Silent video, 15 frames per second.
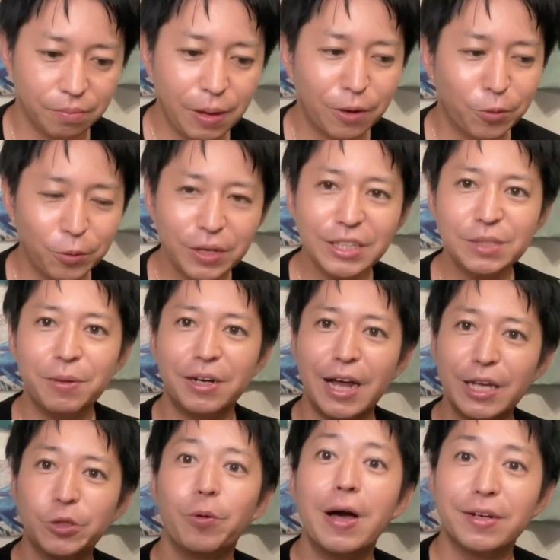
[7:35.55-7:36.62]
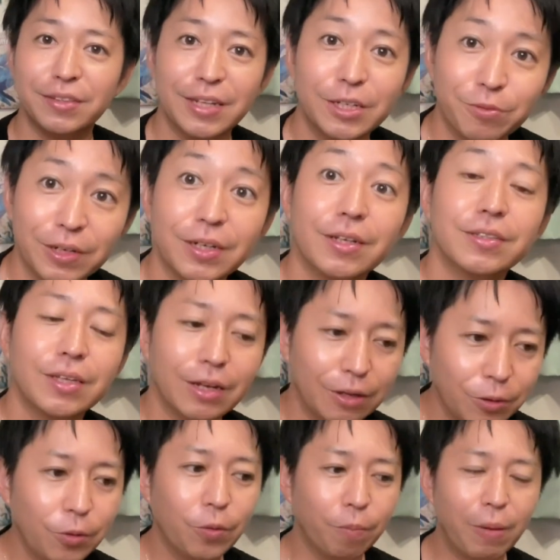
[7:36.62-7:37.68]
まあ、これがつまりライトワークになるわけですけれ
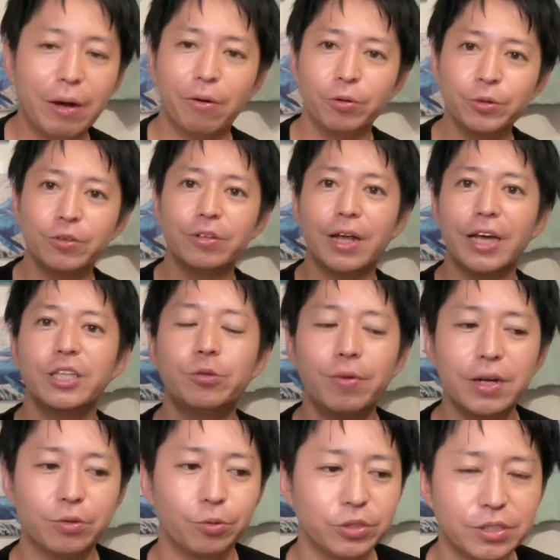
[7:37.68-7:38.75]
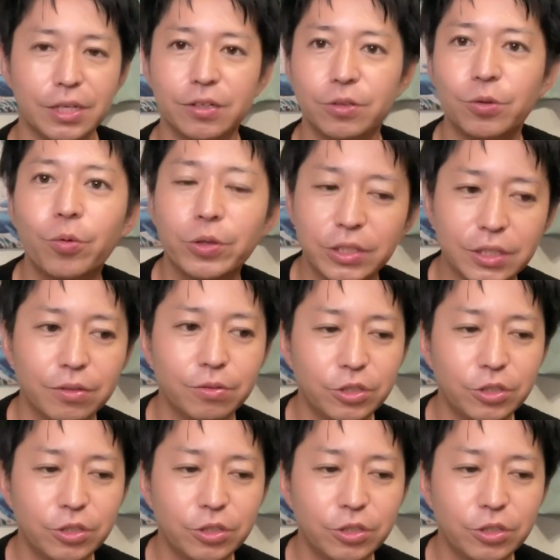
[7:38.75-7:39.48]
ど、まあ、本当にライトワークをしていく同士、